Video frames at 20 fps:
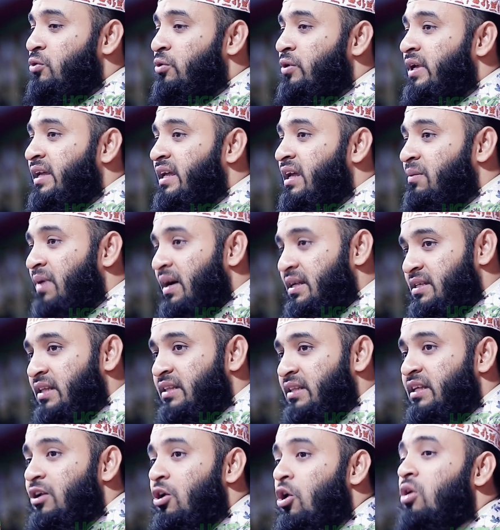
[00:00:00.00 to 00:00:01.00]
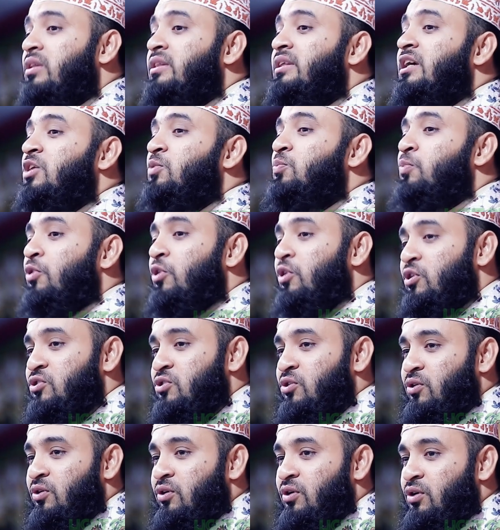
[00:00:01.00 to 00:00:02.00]
রোগীকে বাঁচাতে রক্তের
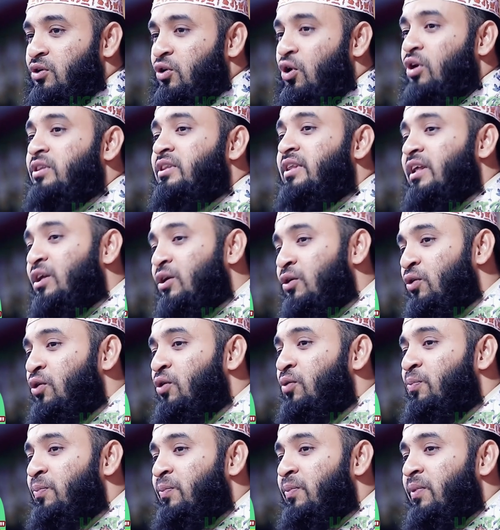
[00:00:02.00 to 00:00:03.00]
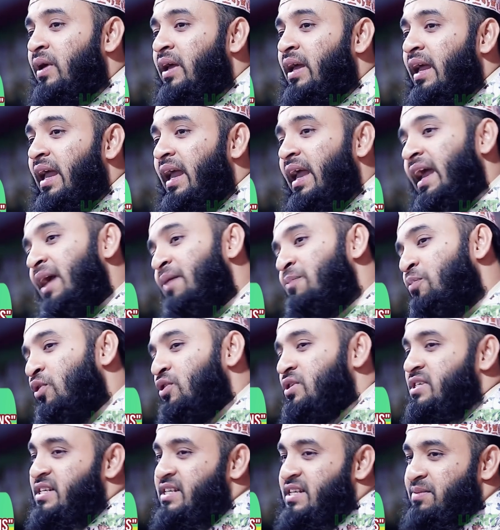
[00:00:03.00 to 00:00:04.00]
প্রয়োজন রক্তের গ্রুপ এ
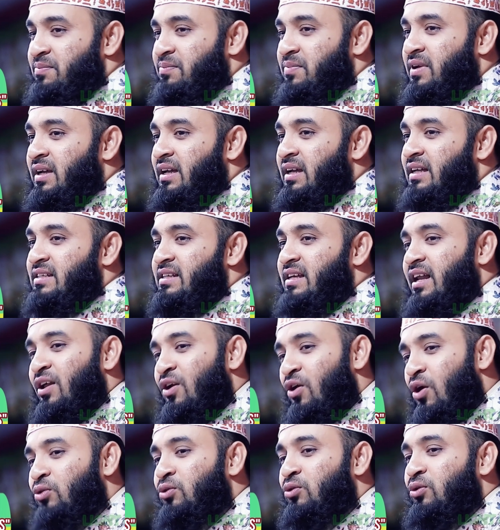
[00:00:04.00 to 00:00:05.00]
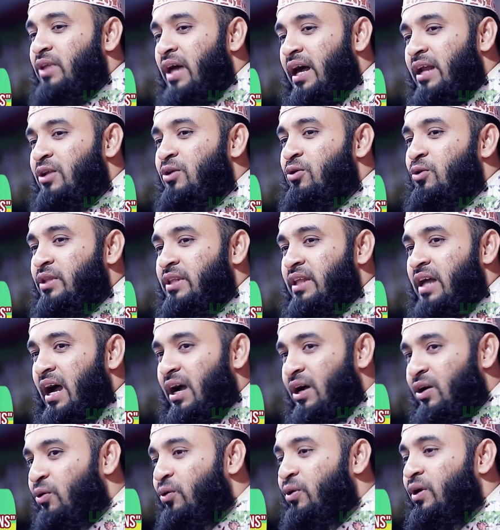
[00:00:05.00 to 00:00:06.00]
পজিটিভ যারা রক্ত দান করতে
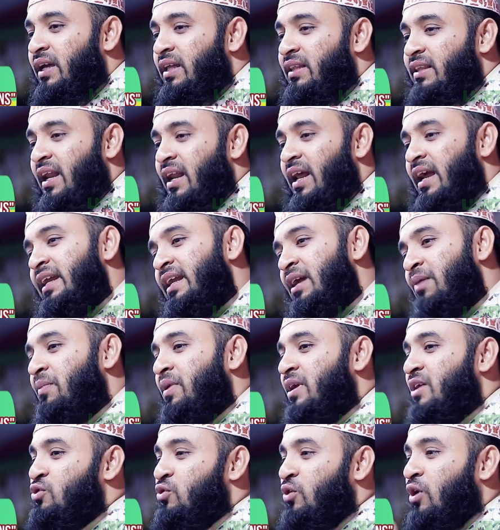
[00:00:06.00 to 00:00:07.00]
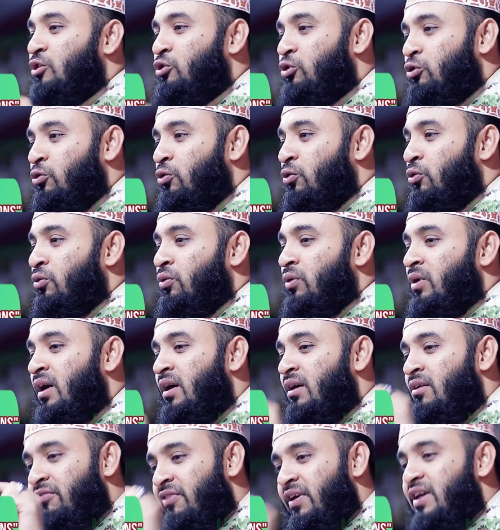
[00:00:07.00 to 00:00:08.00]
আগ্রহী তারা এই নাম্বারে যোগাযোগ করুন
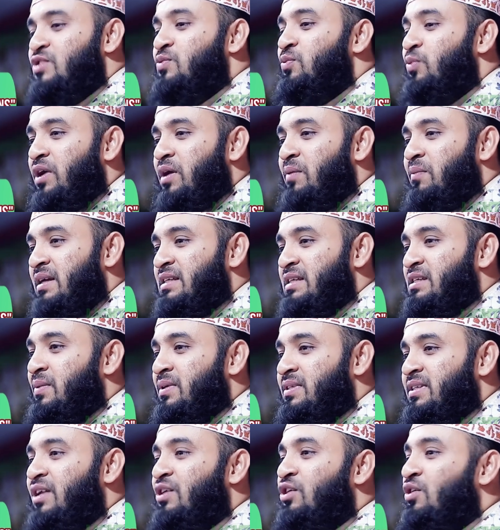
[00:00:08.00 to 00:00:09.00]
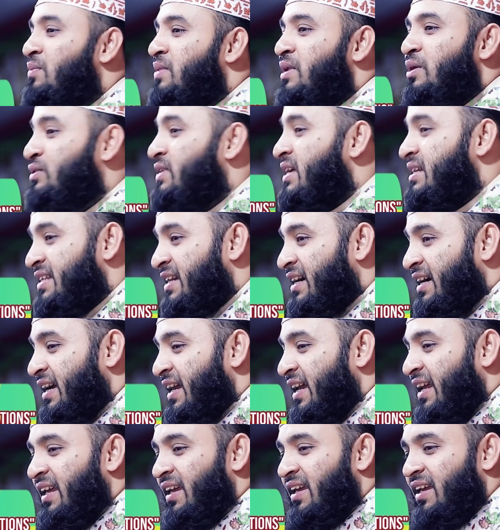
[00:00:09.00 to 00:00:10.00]
ফেসবুকে মাঝে মাঝে এরকম নিউজ আসে না
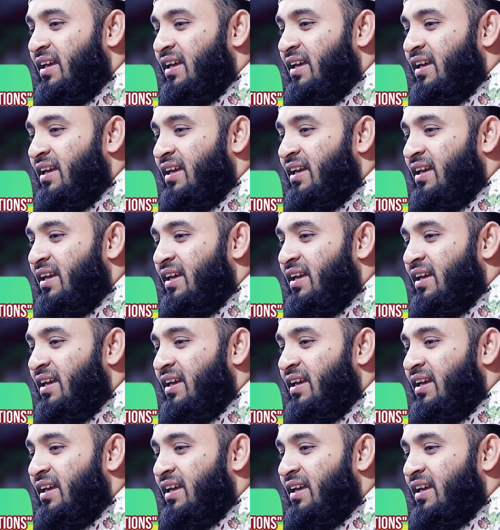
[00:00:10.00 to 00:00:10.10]
নাই